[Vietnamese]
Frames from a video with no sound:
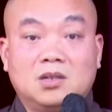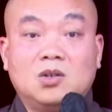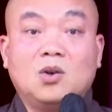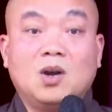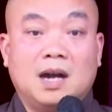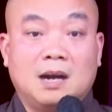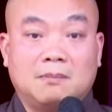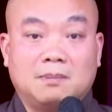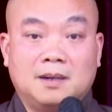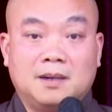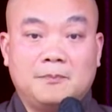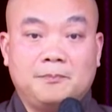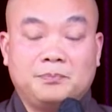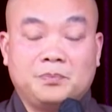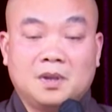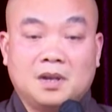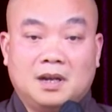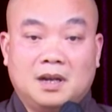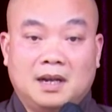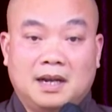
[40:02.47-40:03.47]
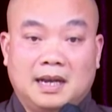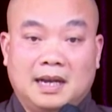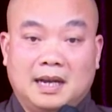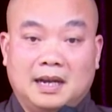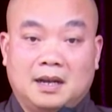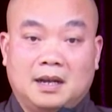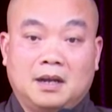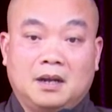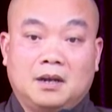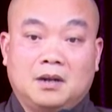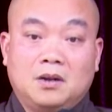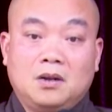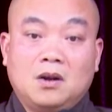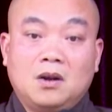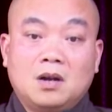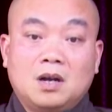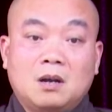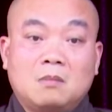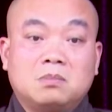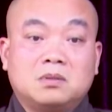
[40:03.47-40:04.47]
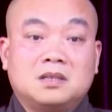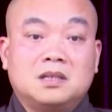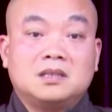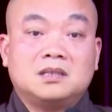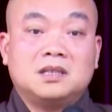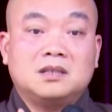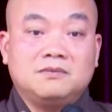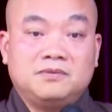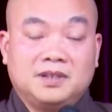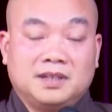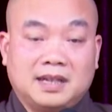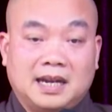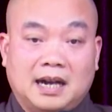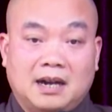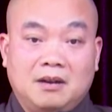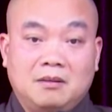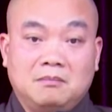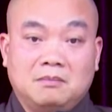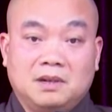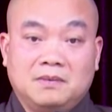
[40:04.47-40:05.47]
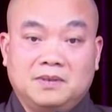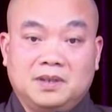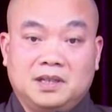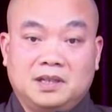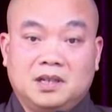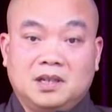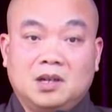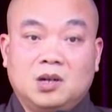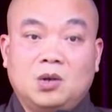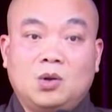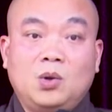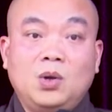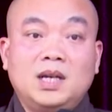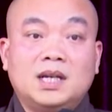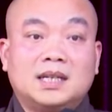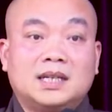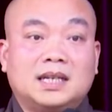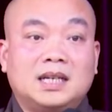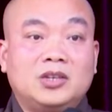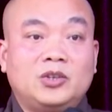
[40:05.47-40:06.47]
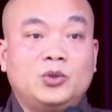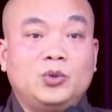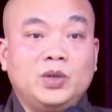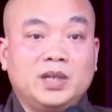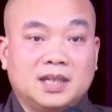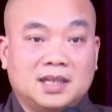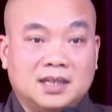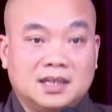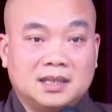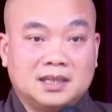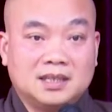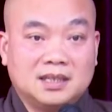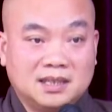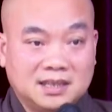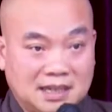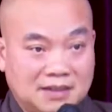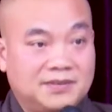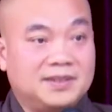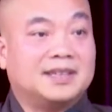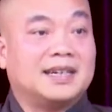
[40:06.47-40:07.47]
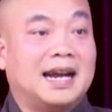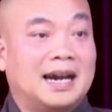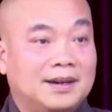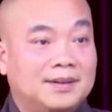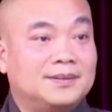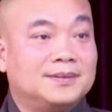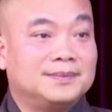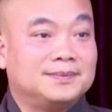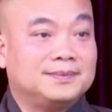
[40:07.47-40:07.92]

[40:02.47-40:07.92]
khoa học á, là nó không thể sinh phiền não bởi vì nó khuyết cái duyên sinh ra phiền não